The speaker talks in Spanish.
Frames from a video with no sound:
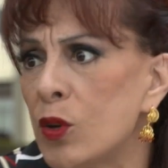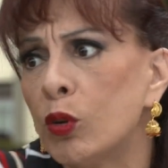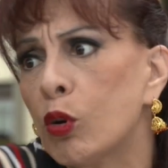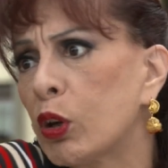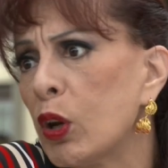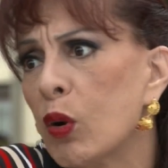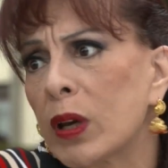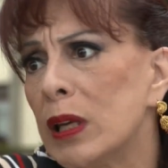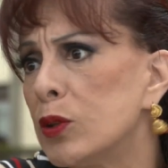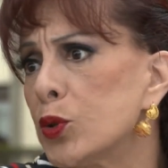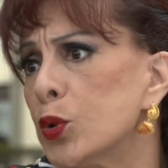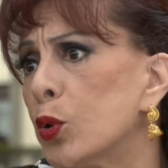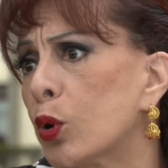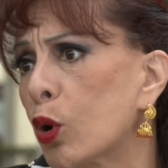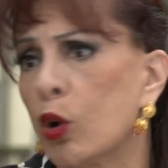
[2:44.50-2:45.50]
yo no creo que el
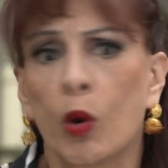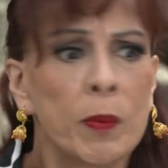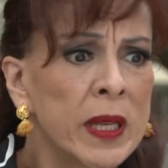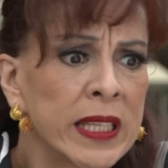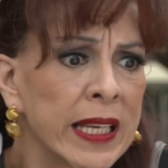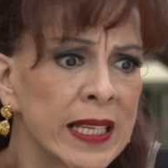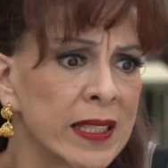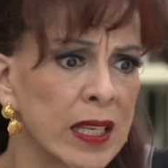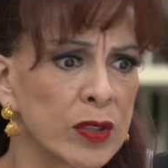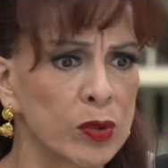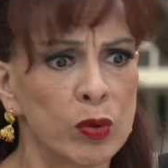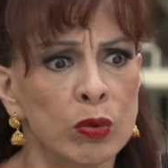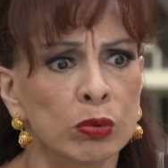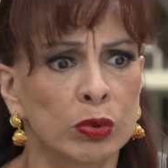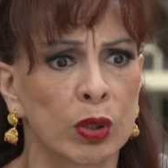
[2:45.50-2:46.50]
churro nos meta en este
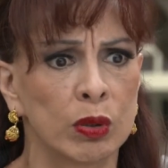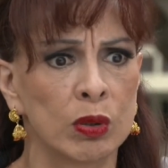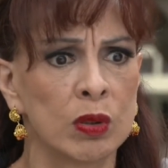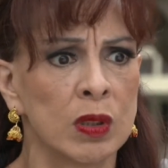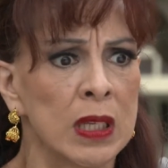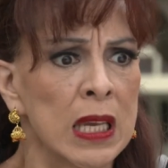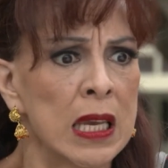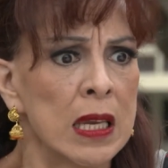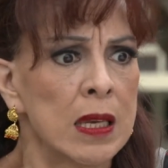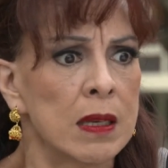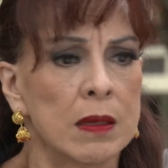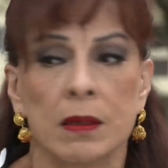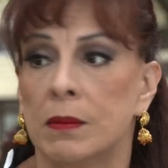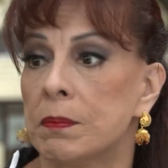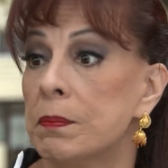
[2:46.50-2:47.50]
asunto, ¿no?
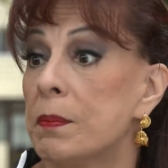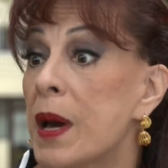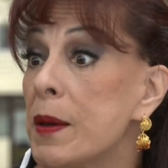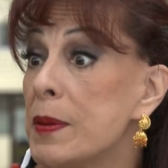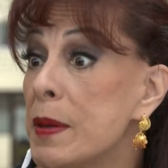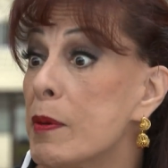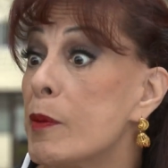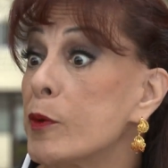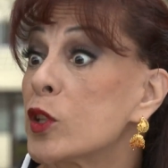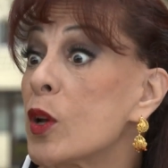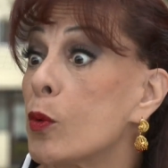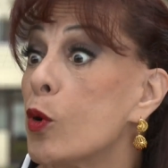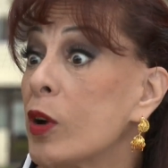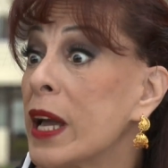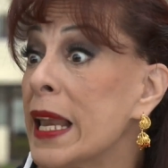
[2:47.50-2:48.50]
Mavi, vamos a
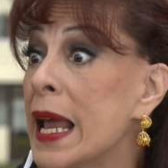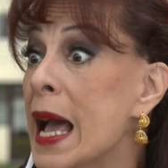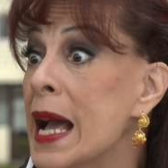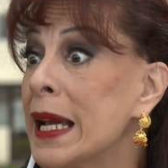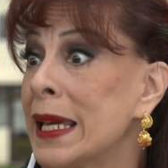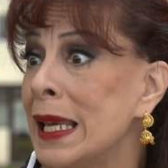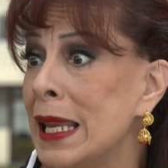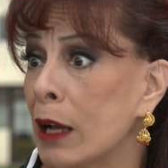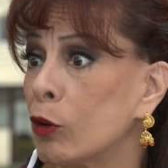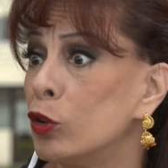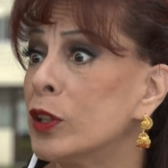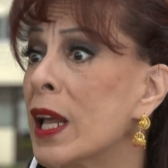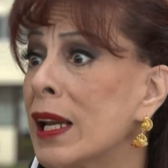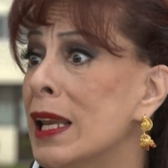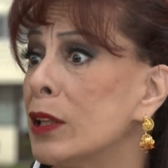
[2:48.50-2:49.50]
buscar a Ángel y a
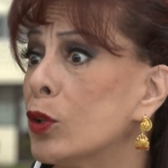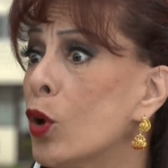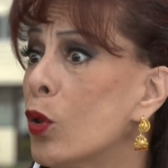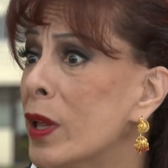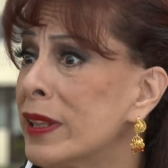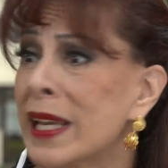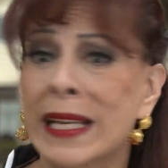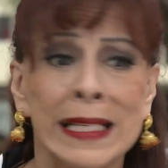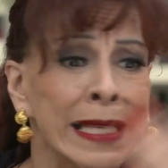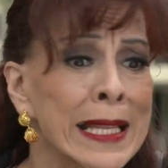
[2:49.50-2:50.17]
contarle todo antes que